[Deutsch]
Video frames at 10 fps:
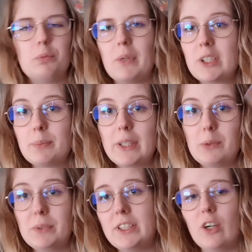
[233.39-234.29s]
Manchmal
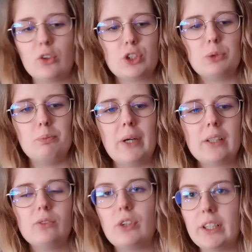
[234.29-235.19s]
nehme ich die auch zum
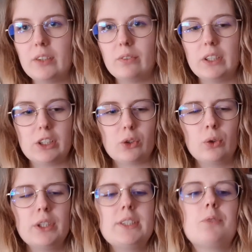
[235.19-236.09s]
Backen, vor allen Dingen, wenn ich
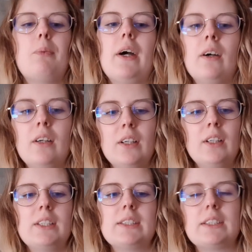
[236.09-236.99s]
Cookies mache,
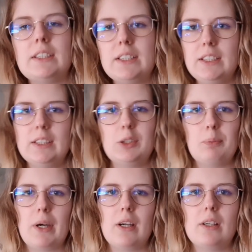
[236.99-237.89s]
sind die
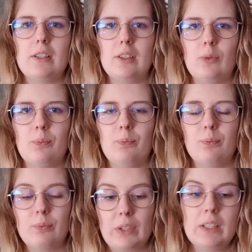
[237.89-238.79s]
immer ähm,
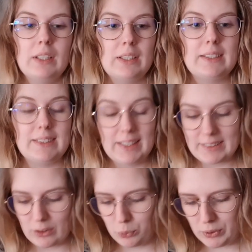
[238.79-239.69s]
sehr,
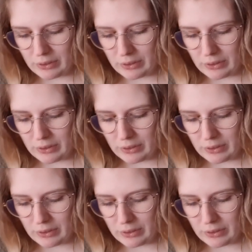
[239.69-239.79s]
sehr gut